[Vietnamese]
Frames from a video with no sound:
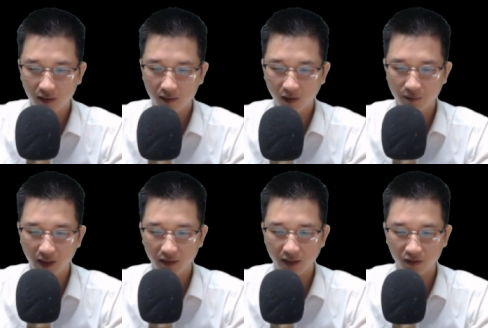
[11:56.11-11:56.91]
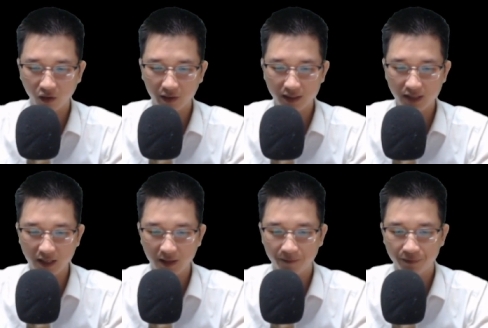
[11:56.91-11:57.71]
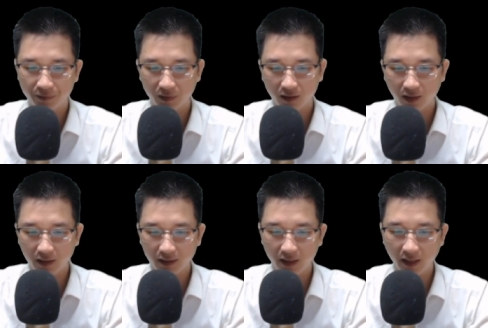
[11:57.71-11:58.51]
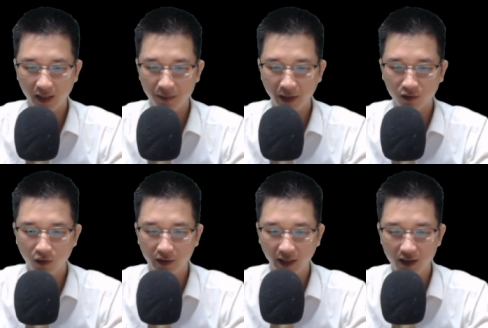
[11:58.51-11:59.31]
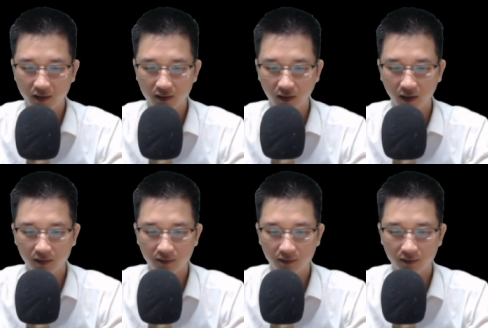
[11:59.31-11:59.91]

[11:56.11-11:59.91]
Không biết đang nói cái gì. Y thấy thế bèn ngồi ngay ở cửa